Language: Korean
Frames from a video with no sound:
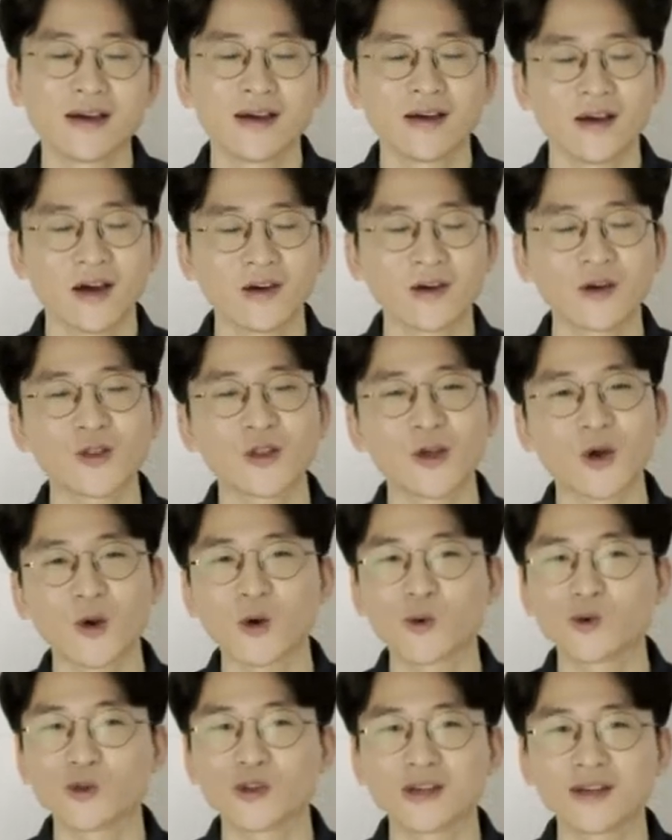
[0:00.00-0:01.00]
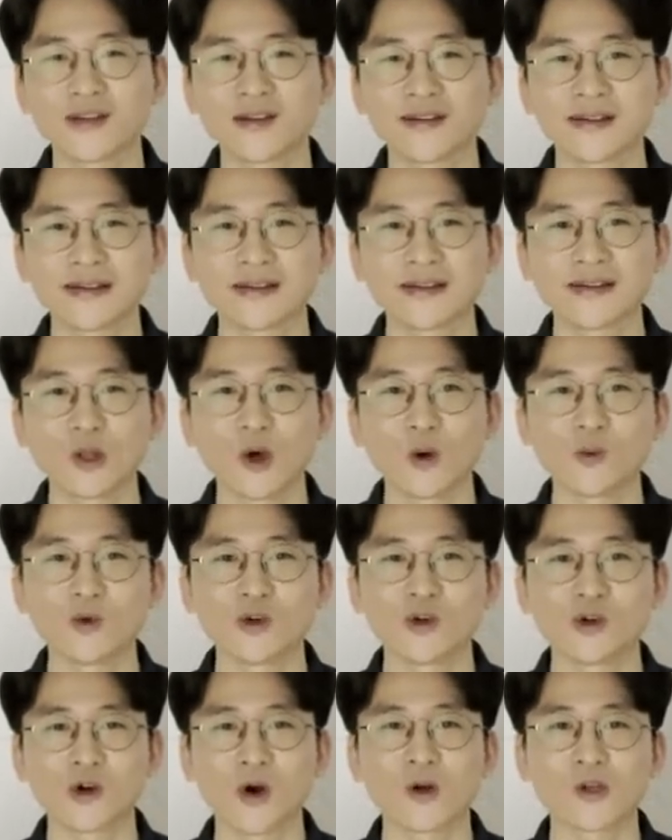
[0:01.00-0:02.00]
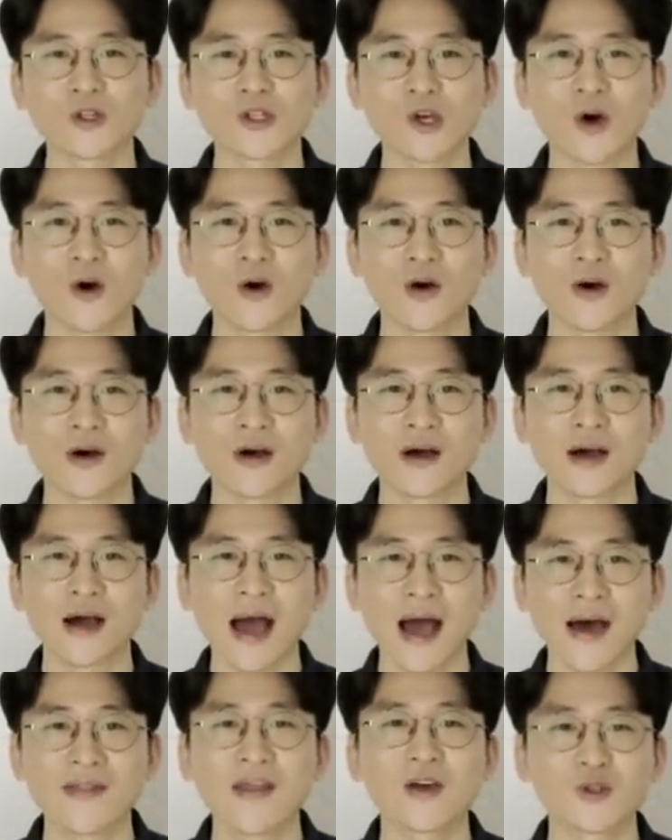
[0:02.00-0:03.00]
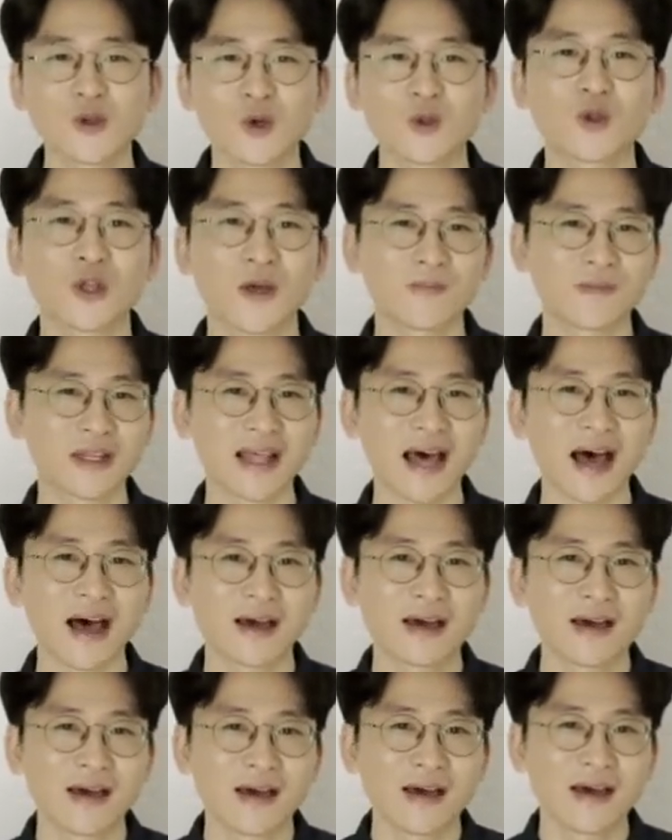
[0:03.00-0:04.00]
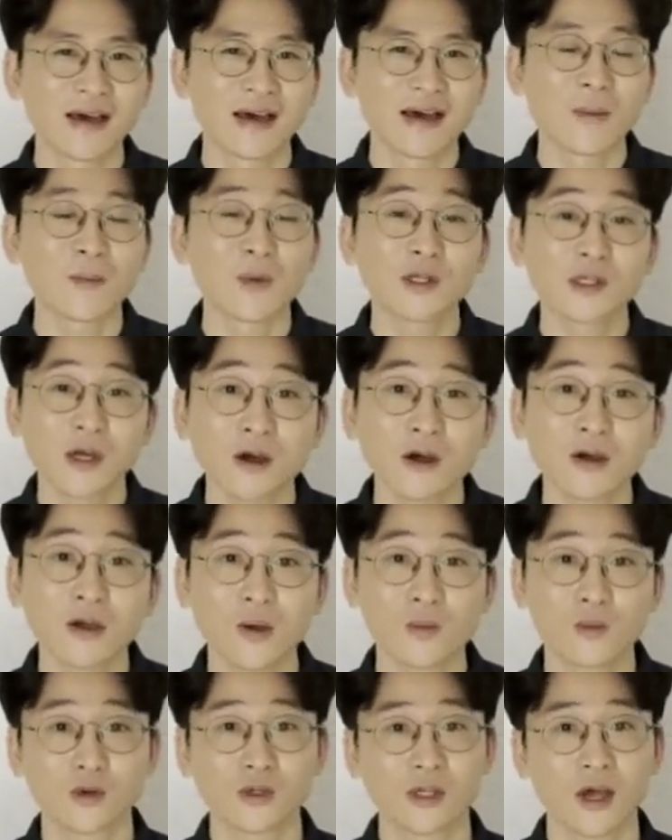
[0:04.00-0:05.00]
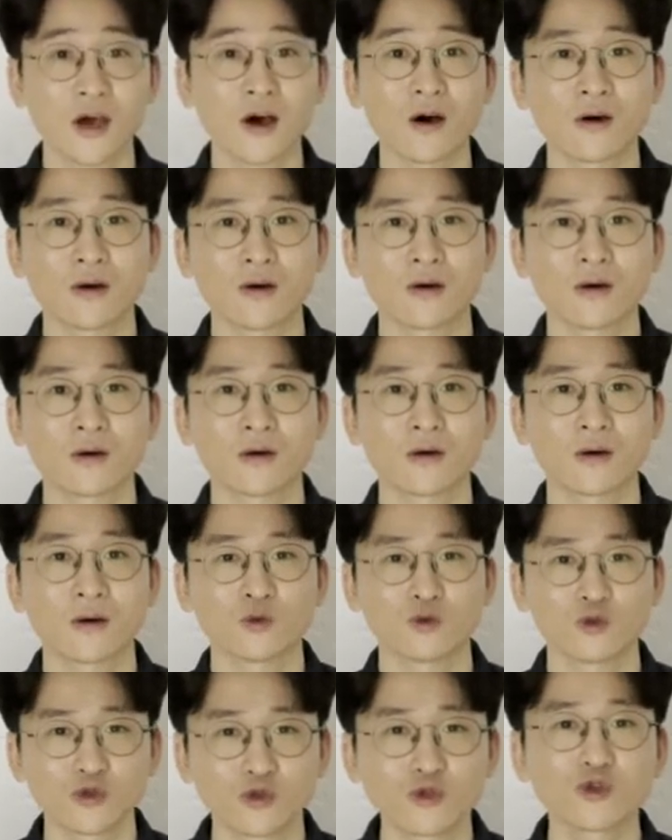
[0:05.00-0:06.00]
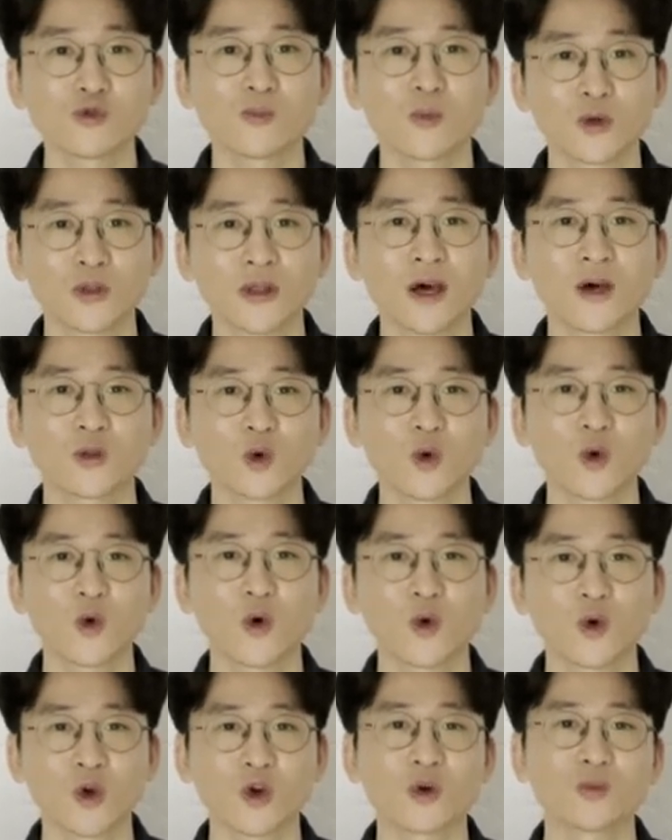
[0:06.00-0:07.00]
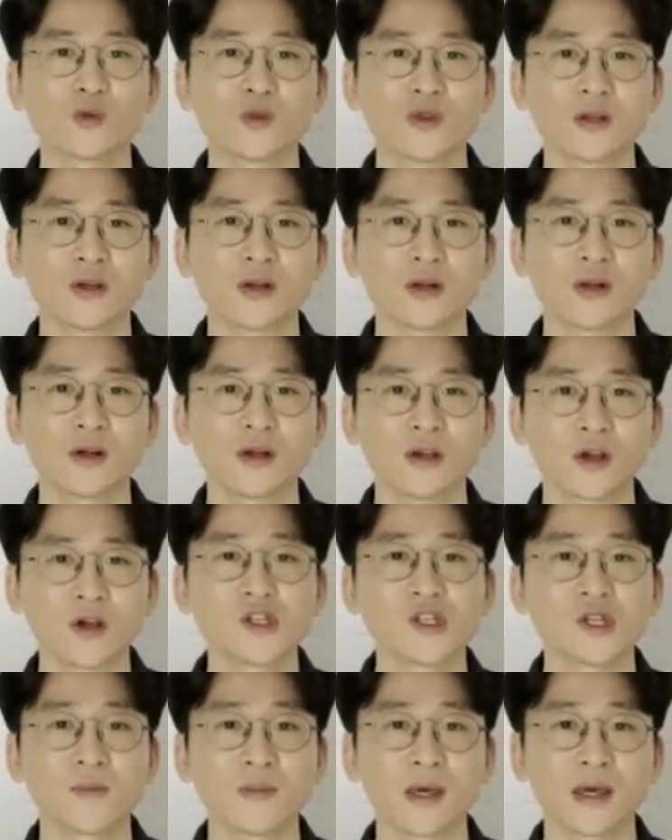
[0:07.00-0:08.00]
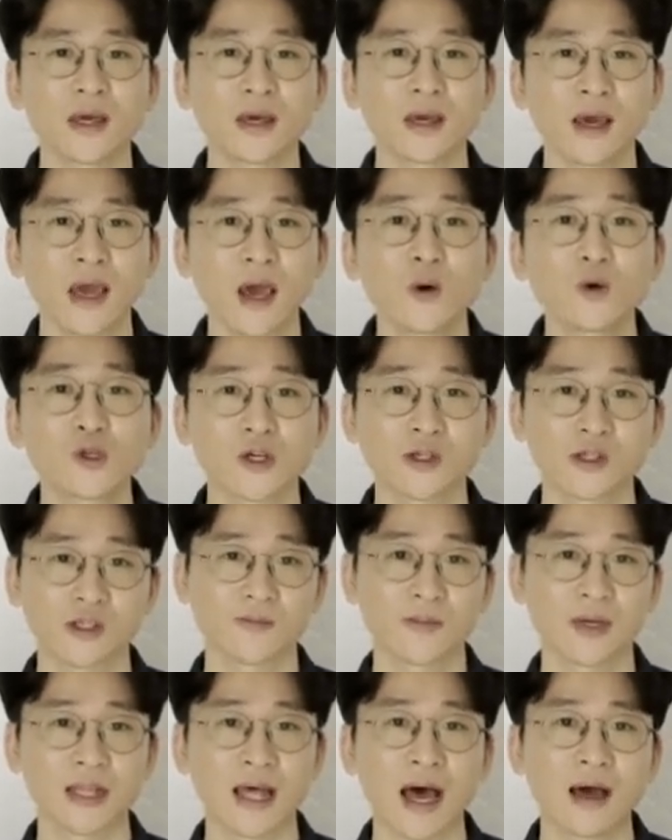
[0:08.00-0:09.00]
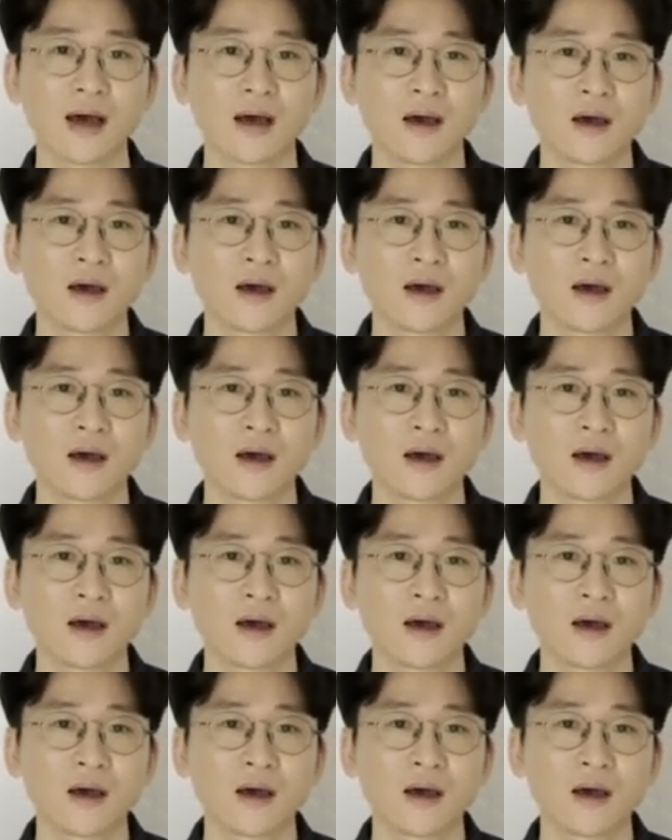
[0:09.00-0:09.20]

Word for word: 어, 그런데 여러분들 너무 걱정 안 하셔도 됩니다. 한번 생각해 보세요. 누구보다도 여러분들 열심히 해오셨습니다.